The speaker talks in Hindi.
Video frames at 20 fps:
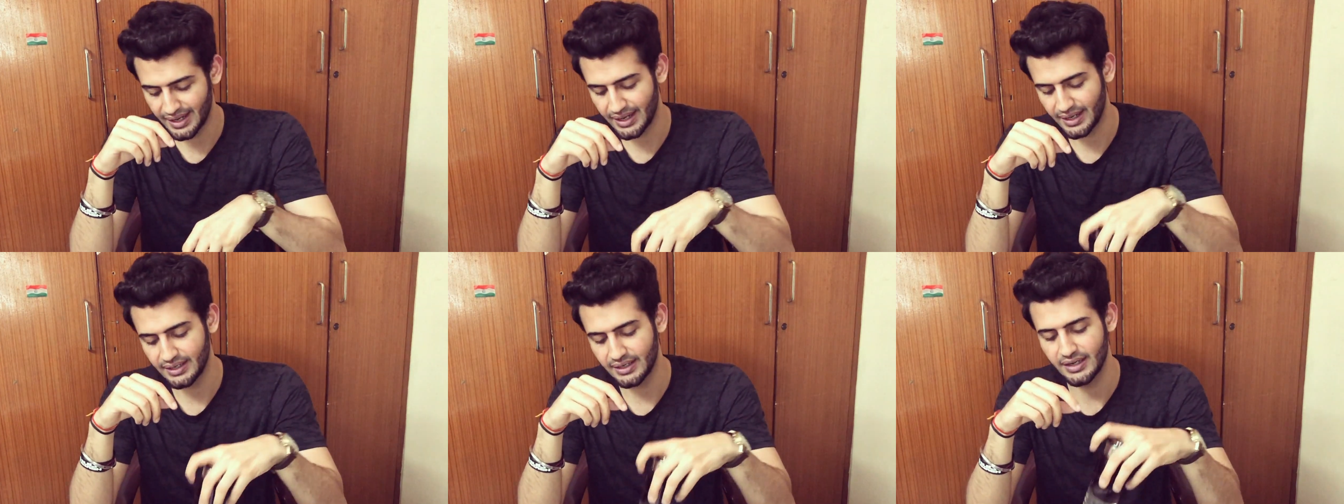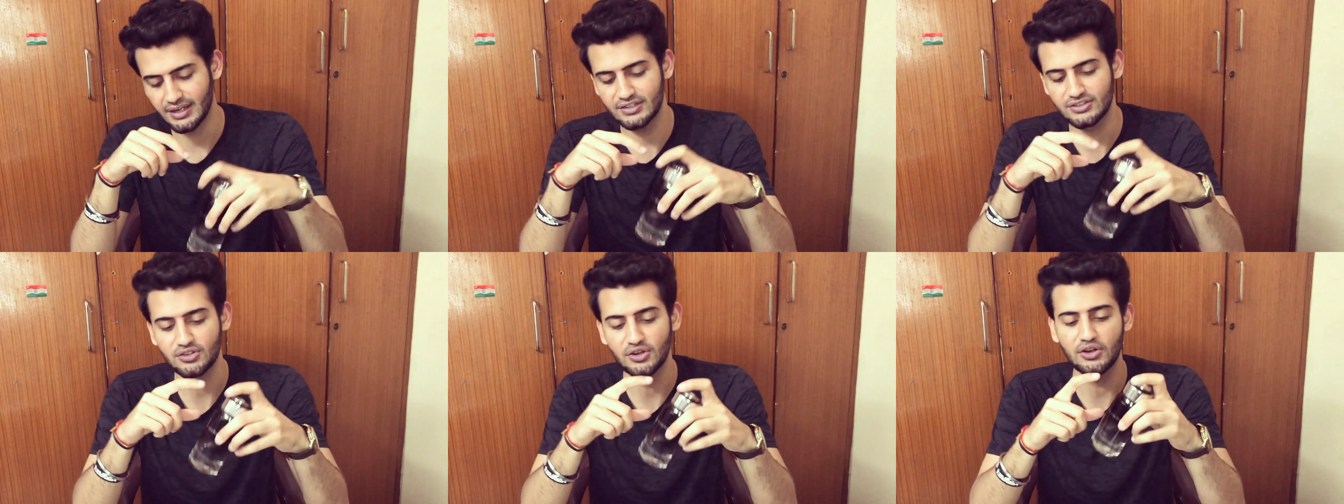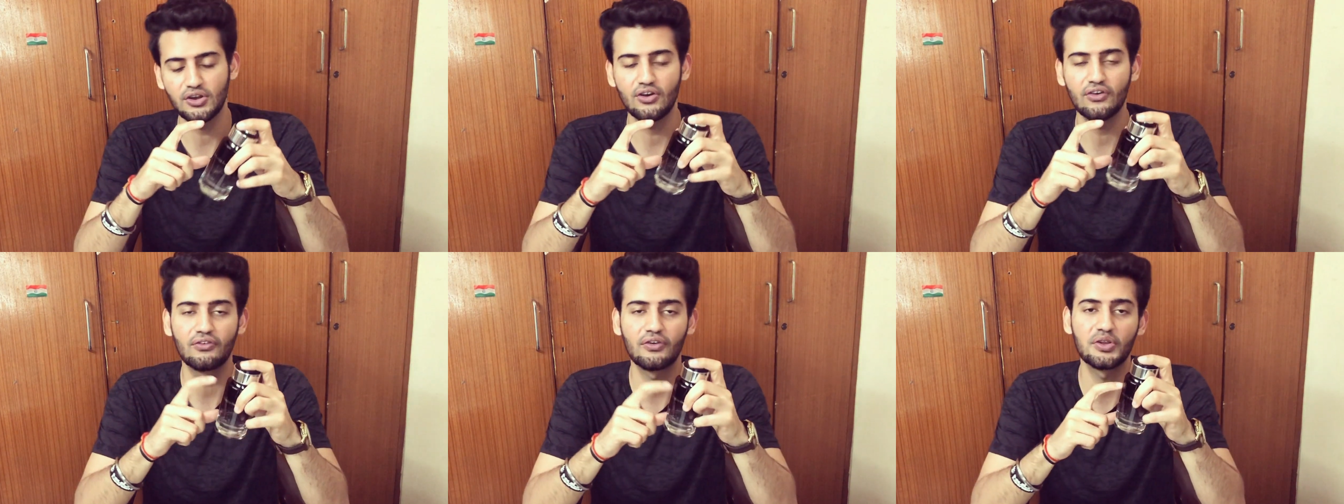and it's
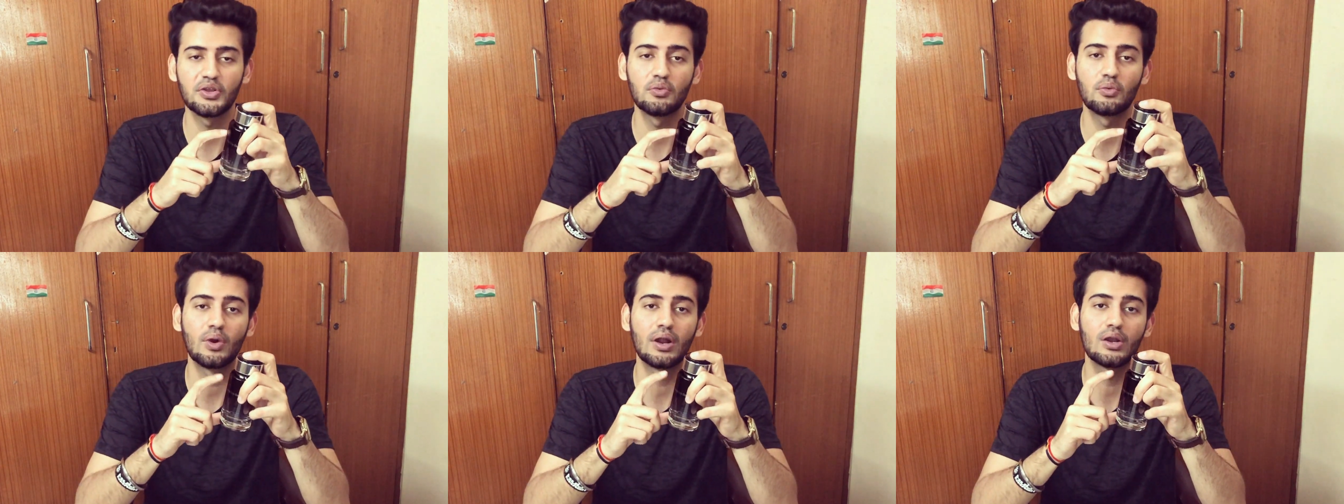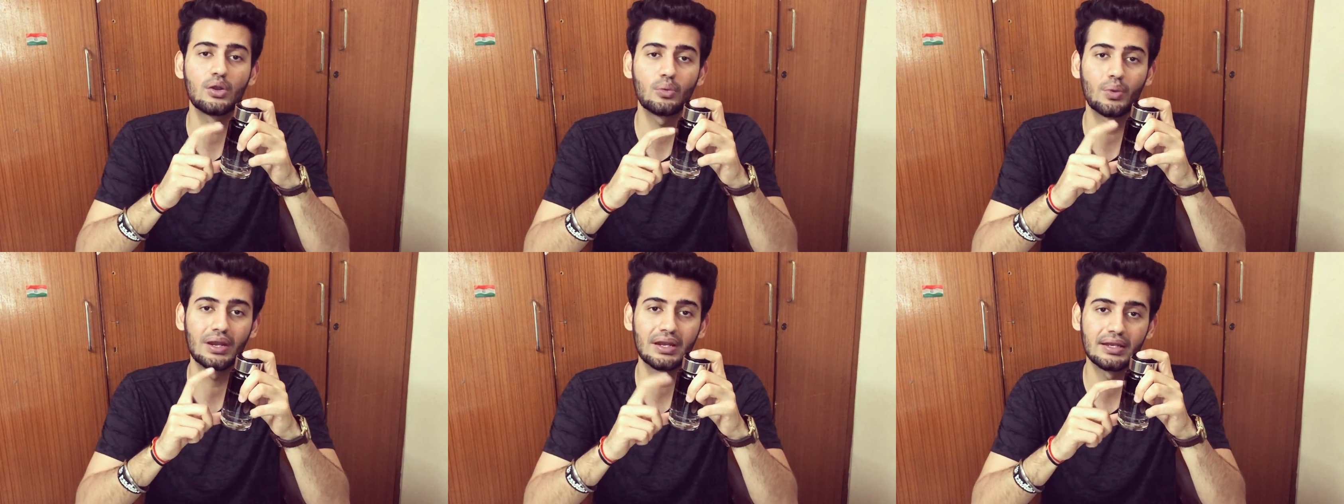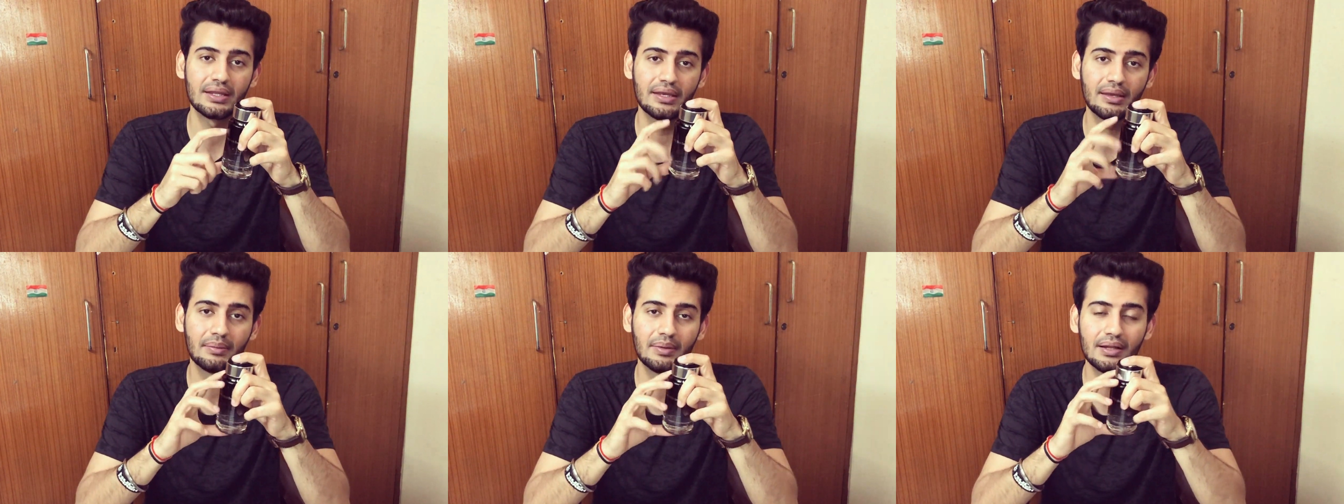gonna offer you
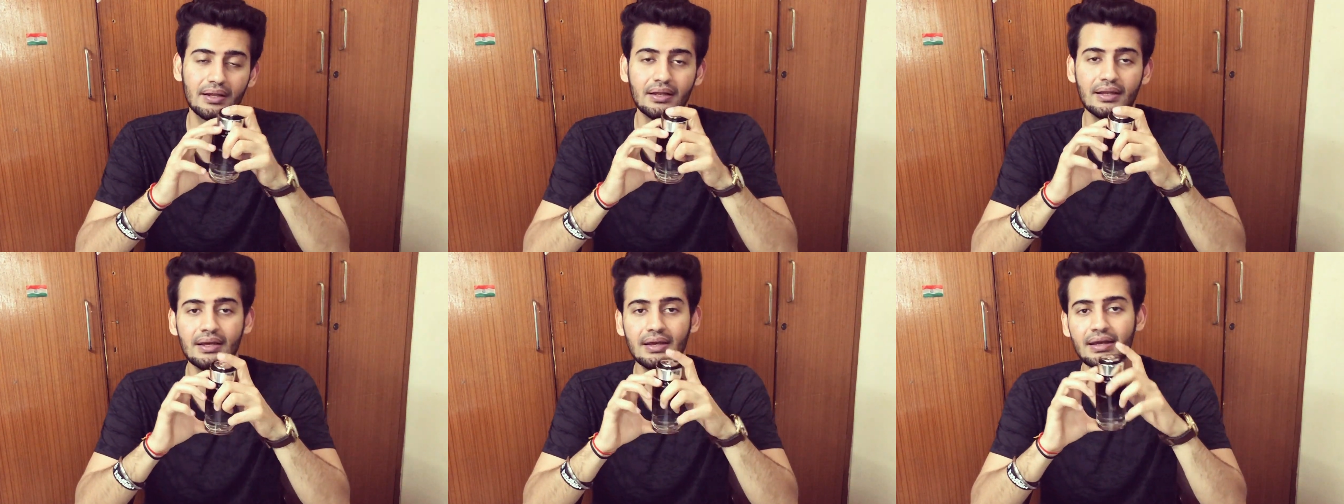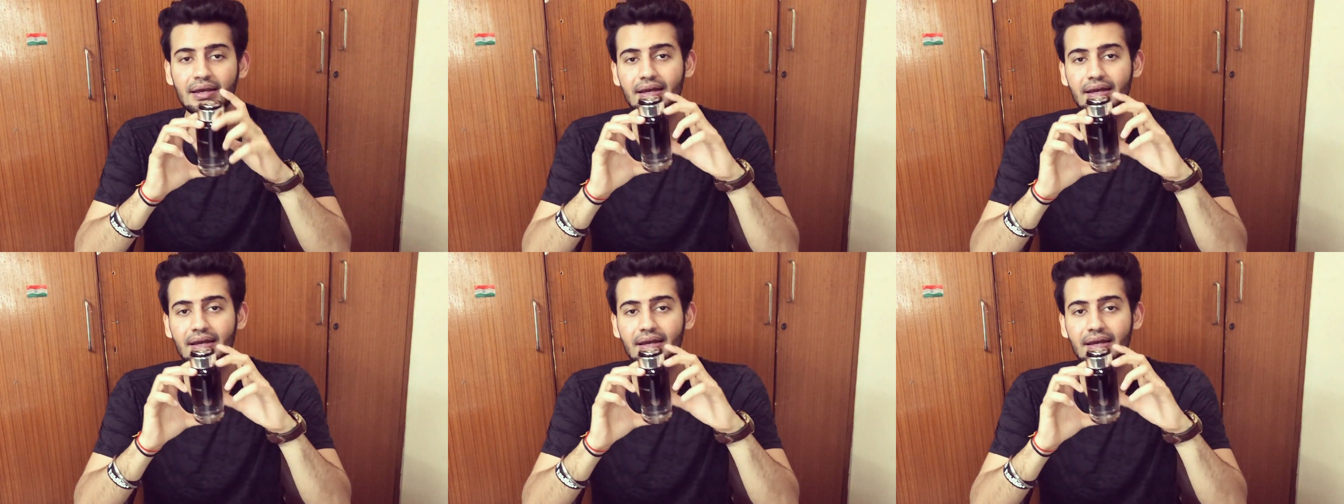120 ml